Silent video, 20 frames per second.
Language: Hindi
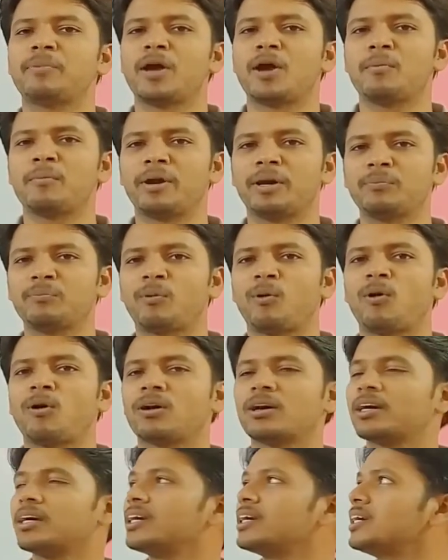पेमेंट
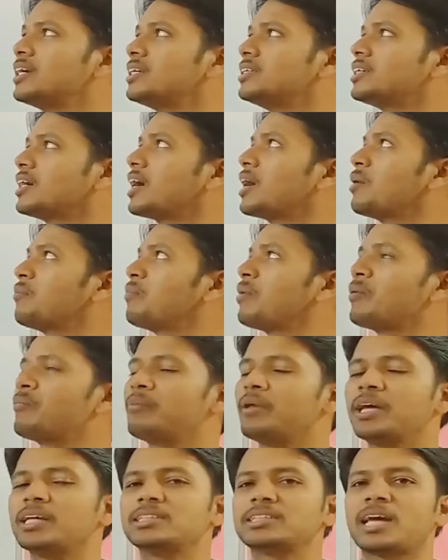ब्लॉक की जगह पे
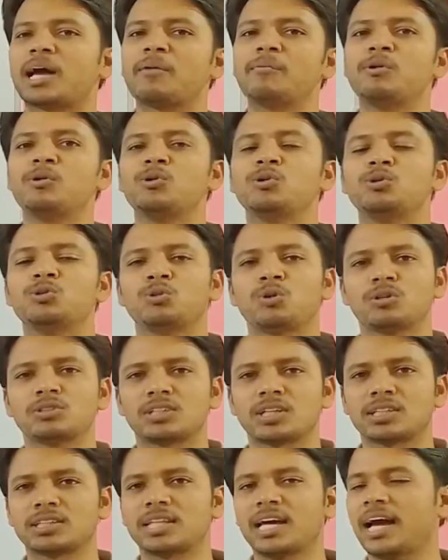ब्रिक्स का भी यूज हो
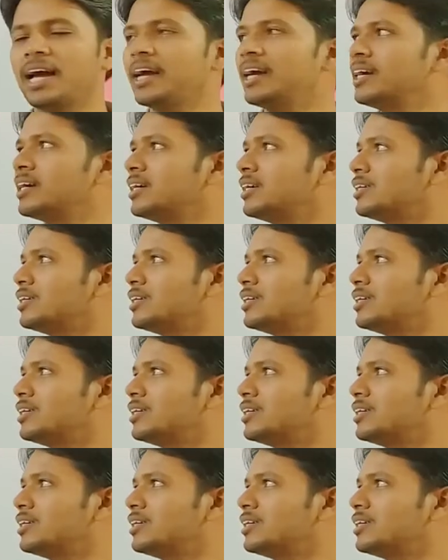सकता है